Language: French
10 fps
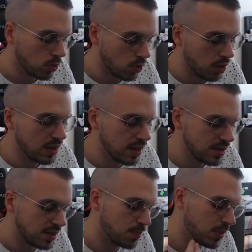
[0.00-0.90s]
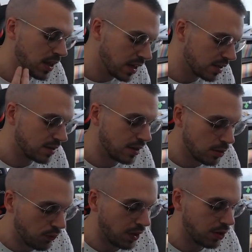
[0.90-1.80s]
Donc dans l'idée, c'est bien d'essayer
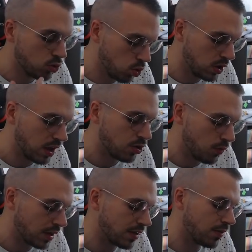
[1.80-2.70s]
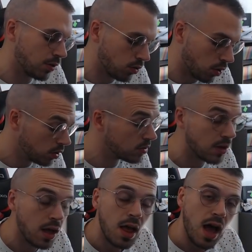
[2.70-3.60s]
de faire deux cartes vertes avec le
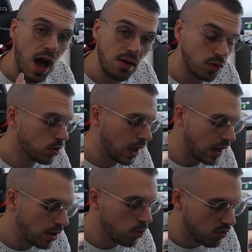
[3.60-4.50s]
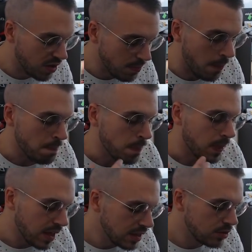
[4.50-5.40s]
Trunks avant de caler l'ultime,
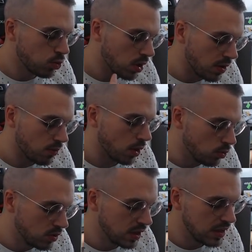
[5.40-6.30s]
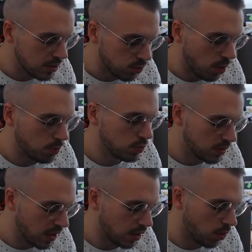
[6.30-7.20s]
histoire d'avoir un ulti qui soit
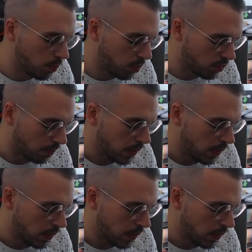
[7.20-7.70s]
boosté à 30%.